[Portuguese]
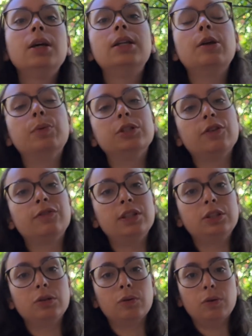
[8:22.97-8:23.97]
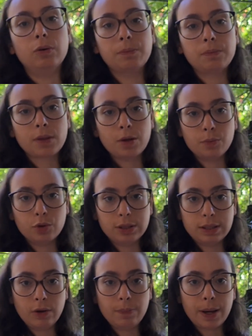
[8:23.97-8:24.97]
depois eu fiz o
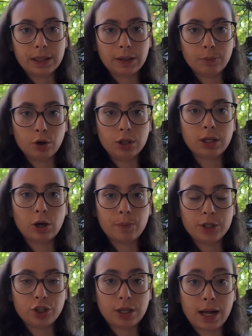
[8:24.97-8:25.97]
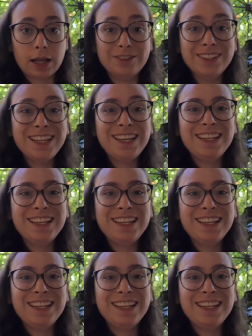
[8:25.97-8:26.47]
Museu e Patrimônio, que é o mestrado,